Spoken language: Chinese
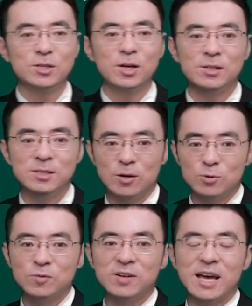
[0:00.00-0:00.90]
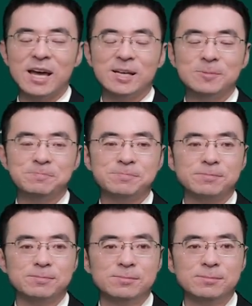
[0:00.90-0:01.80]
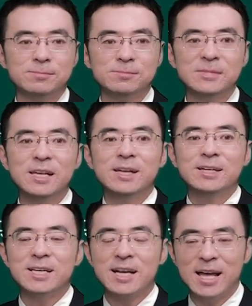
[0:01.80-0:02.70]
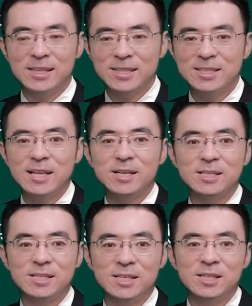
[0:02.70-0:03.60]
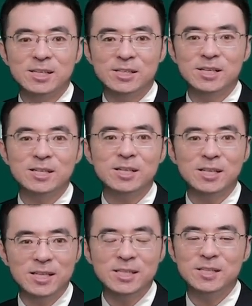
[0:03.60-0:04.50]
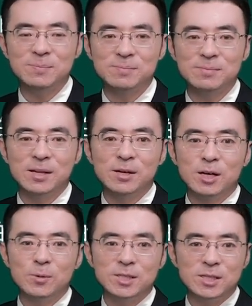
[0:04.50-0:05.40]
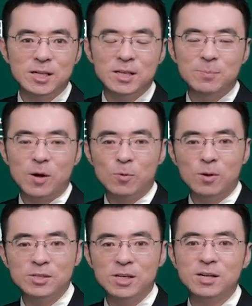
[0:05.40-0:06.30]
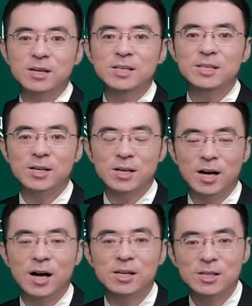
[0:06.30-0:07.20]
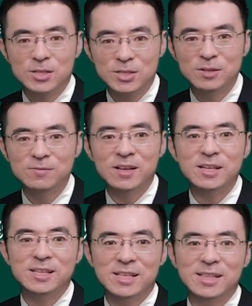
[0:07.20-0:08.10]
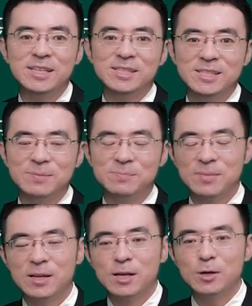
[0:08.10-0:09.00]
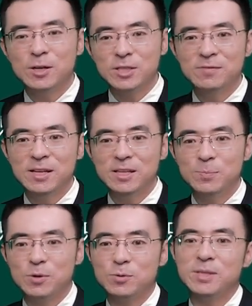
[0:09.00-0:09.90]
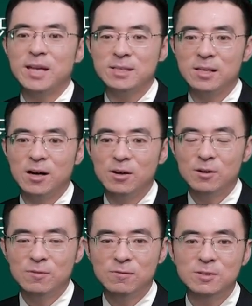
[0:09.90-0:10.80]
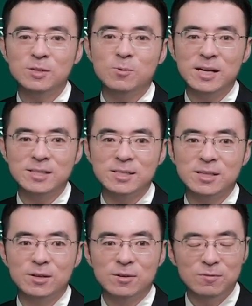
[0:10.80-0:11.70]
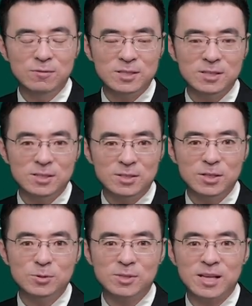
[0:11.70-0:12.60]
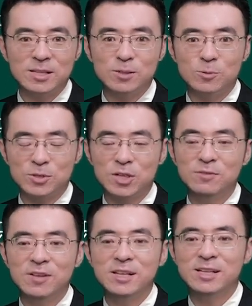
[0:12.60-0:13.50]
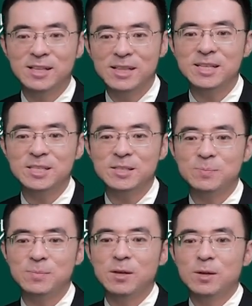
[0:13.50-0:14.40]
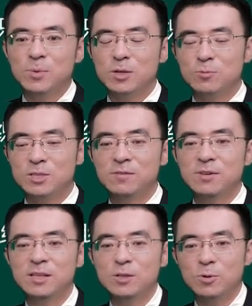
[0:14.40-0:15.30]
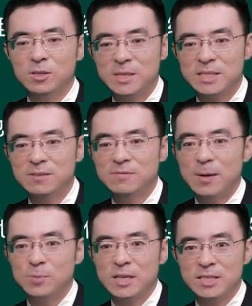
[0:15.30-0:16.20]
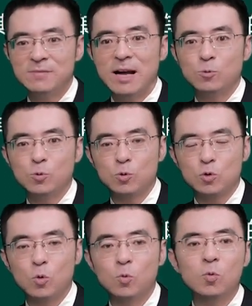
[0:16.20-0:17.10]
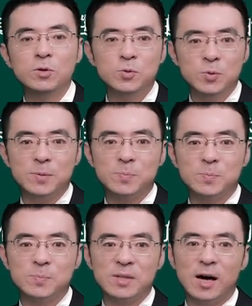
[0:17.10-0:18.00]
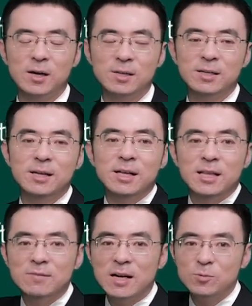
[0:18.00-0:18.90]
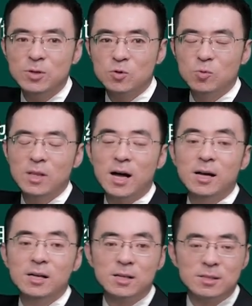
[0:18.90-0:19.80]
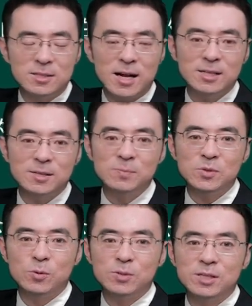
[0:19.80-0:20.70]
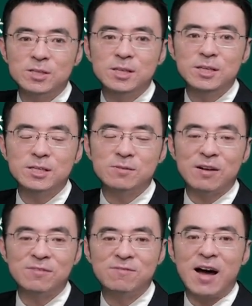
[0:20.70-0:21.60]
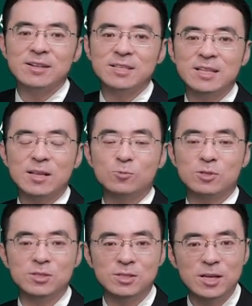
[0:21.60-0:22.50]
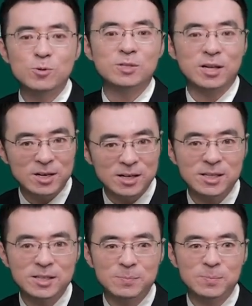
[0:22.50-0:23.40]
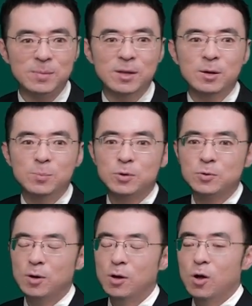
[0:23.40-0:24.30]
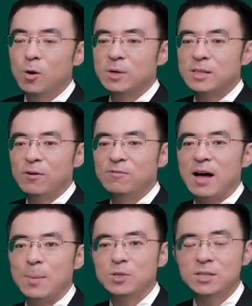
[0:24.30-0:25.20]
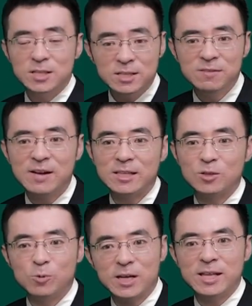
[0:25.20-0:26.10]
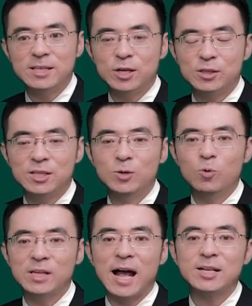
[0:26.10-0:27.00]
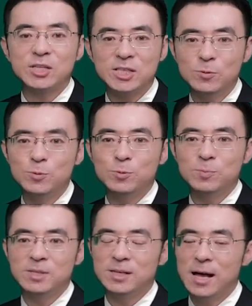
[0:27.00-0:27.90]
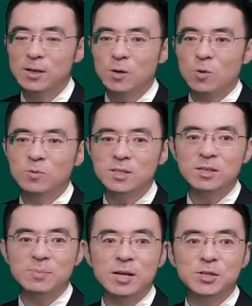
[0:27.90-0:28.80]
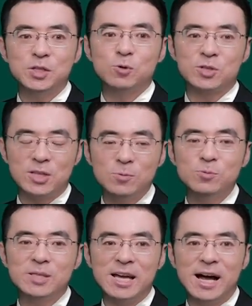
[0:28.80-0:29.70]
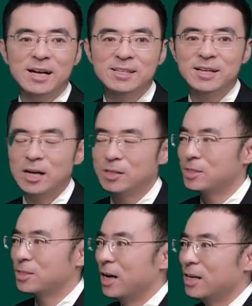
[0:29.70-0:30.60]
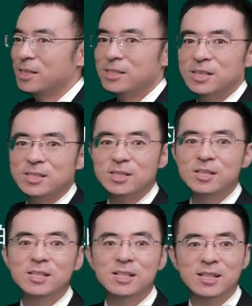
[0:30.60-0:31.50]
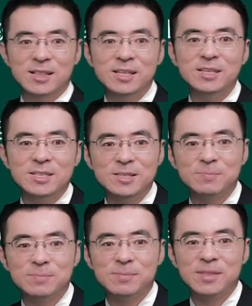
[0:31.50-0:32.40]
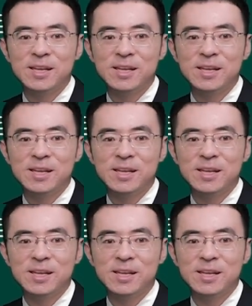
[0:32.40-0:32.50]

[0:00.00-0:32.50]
这是你要区分开的。再看第三类客体，人身利益。各位，人身利益包括人格利益和身份利益。各位，身份利益，比如最典型的夫妻关系，夫妻，这就是典型这种身份利益。比如这种身份利益有可能被侵犯，比如在刑法中有重婚罪。另外注意，除了自然人有人身利益之外，法人其他组织也有人格利益。比如说，我们到反不正当竞争法当中的概念叫诋毁他人商誉，你看公司这边是有商誉的呀。好，这是人身利益。